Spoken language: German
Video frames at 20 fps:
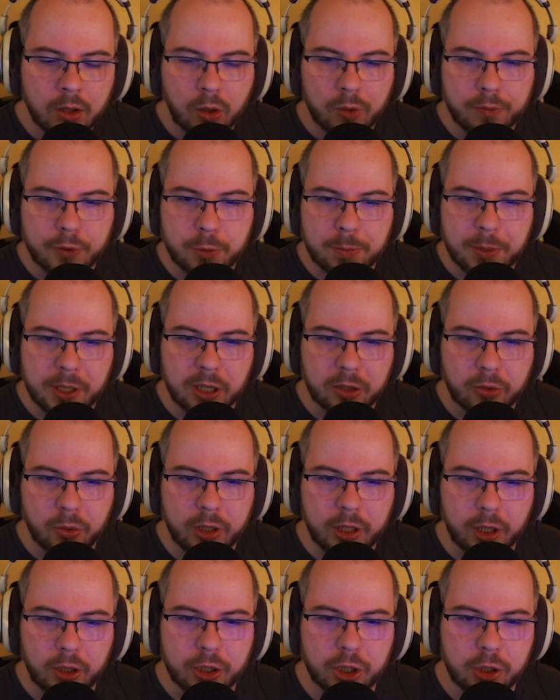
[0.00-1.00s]
Und wir spielen
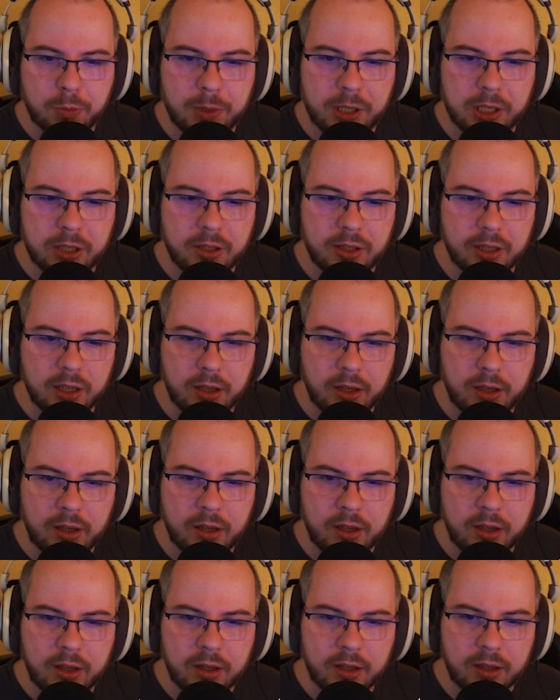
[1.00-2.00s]
natürlich auch die Spiele, die ihr
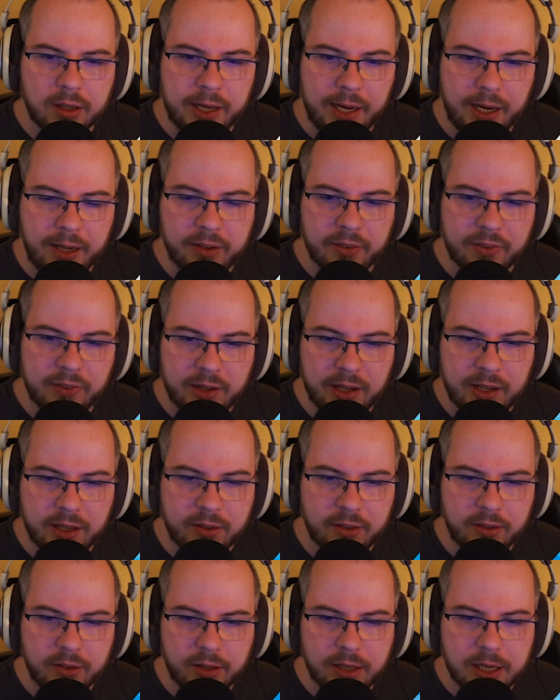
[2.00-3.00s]
äh, gerne
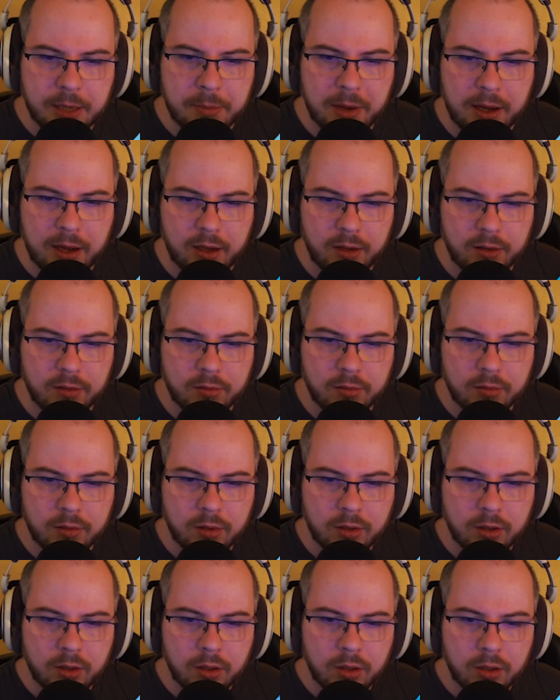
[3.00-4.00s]
seht. Immer.
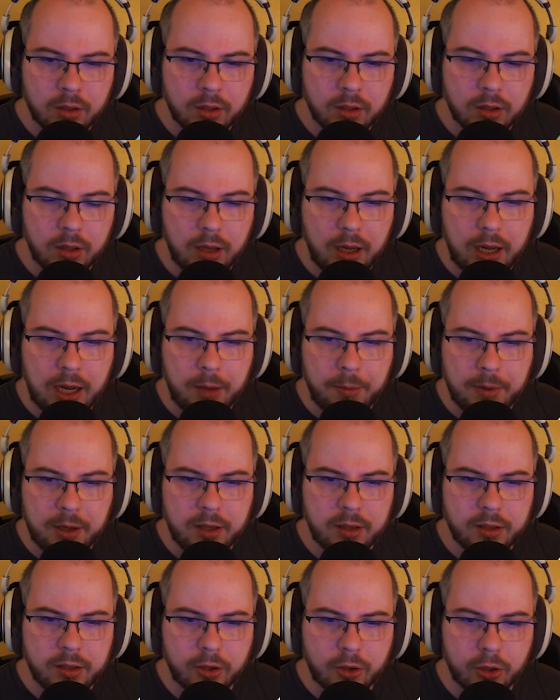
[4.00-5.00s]

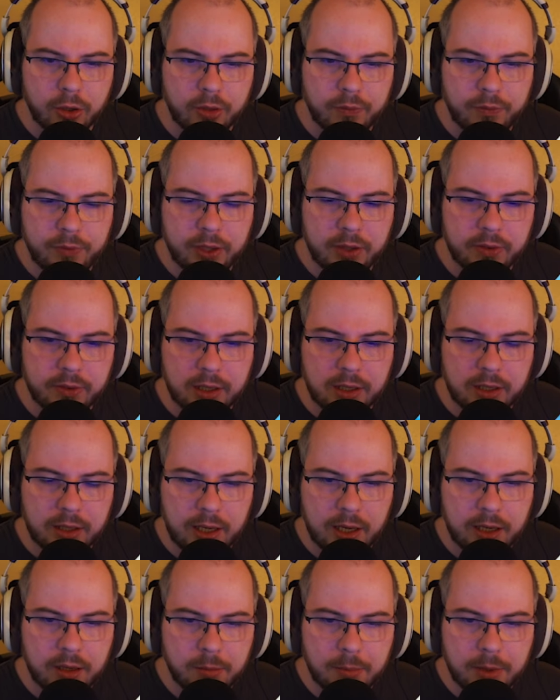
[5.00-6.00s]
Aber ihr könnt, wie gesagt,
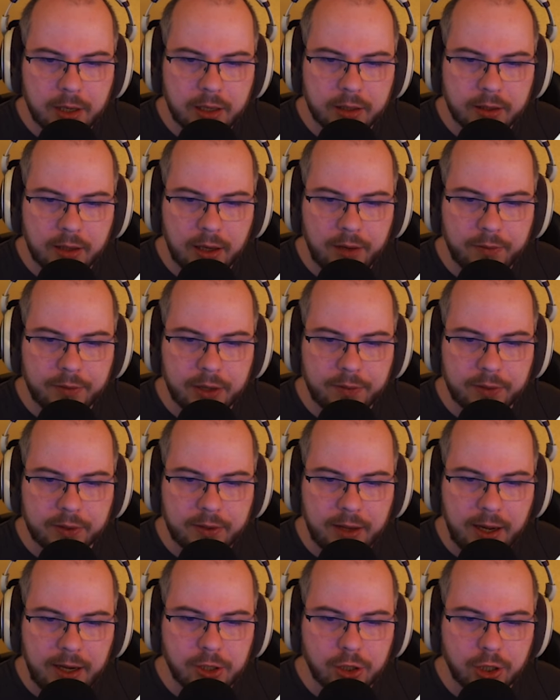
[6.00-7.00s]
gerne mal da wieder
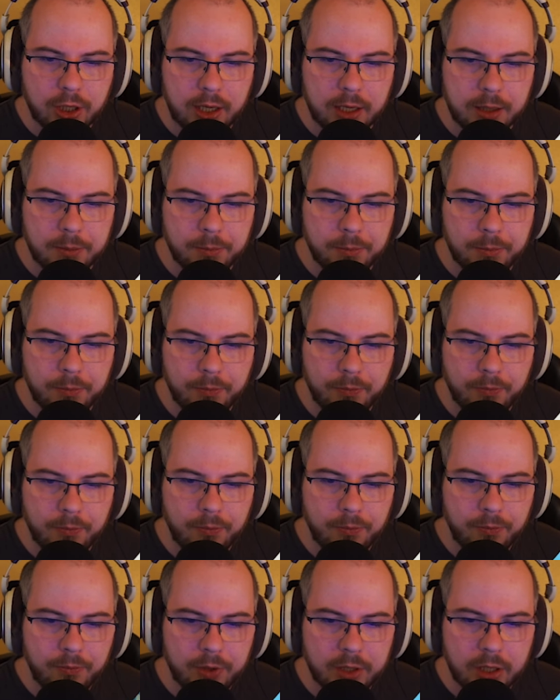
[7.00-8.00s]
was reinschreiben.
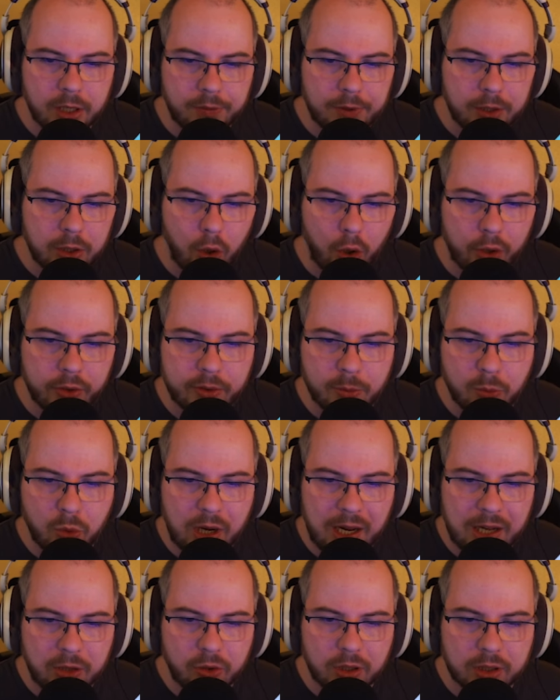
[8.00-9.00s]
Wenn ihr irgendwie einen neuen
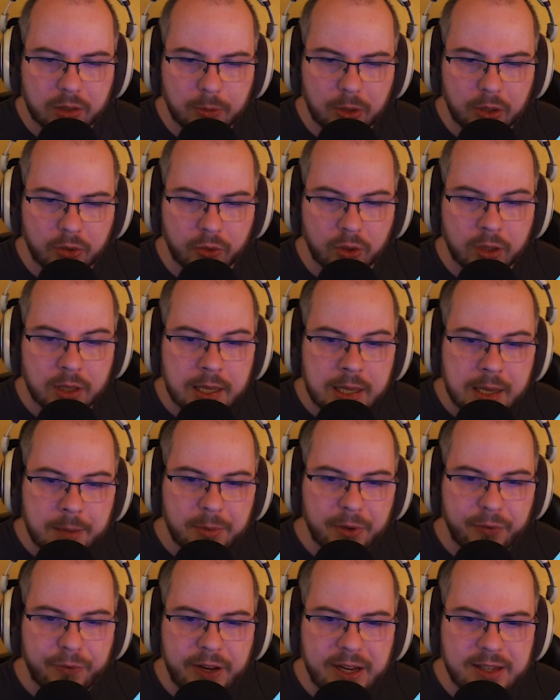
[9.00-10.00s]
Simulator habt oder so.
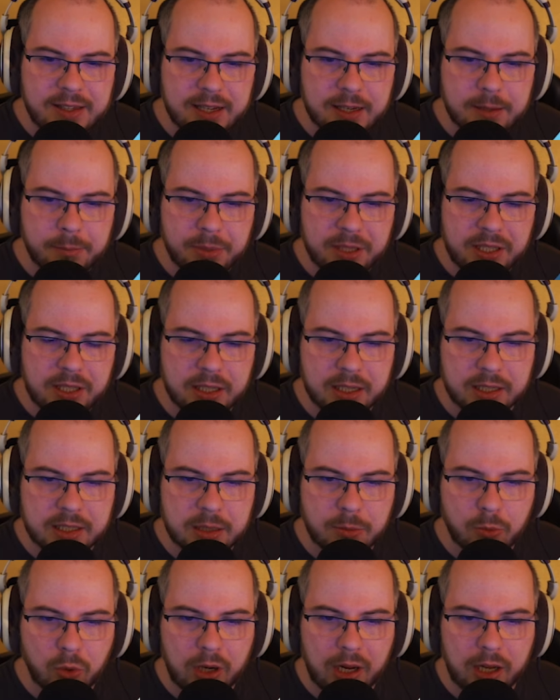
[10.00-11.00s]
Mir fehlt es halt ein bisschen an
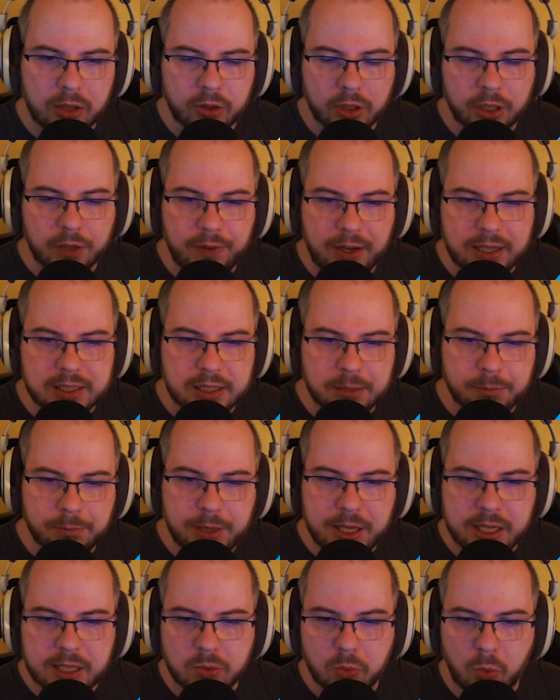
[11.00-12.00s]
Simulator. Ich weiß, den
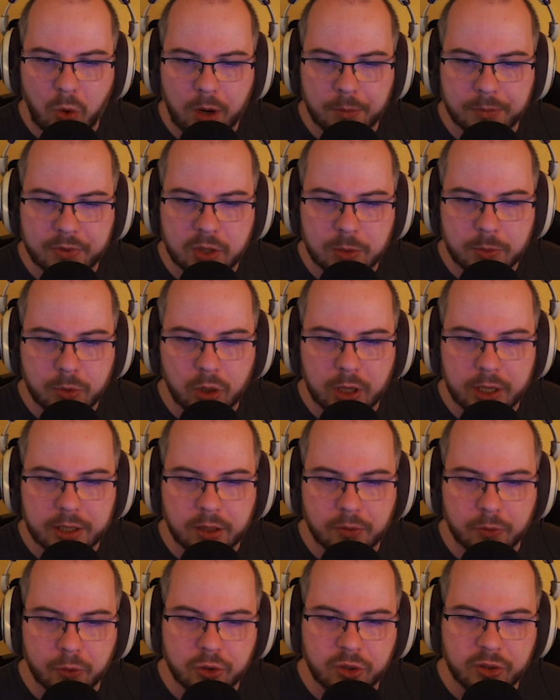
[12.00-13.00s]
Beast Swarm
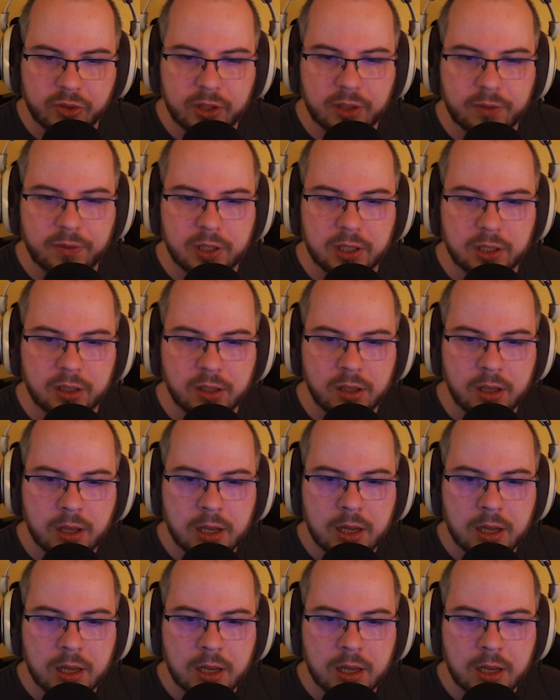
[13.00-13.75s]
Simulator wünschen sich viele.